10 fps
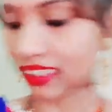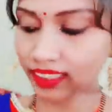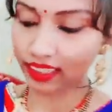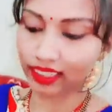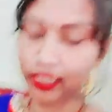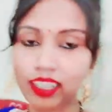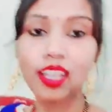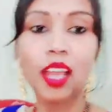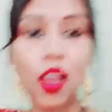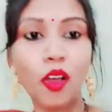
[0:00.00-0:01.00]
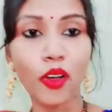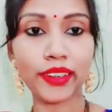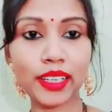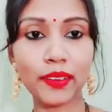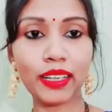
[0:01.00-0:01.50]
इधर आइए और
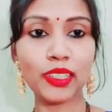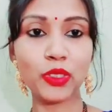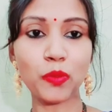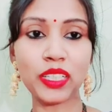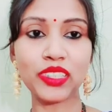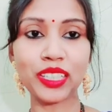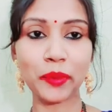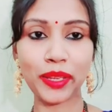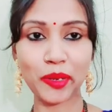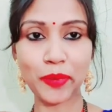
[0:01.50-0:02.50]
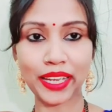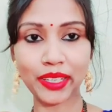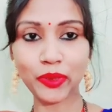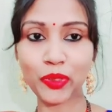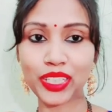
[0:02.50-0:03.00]
ये वाली जो मंचली मैंने पहनी
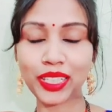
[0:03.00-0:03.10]
हुई थी ये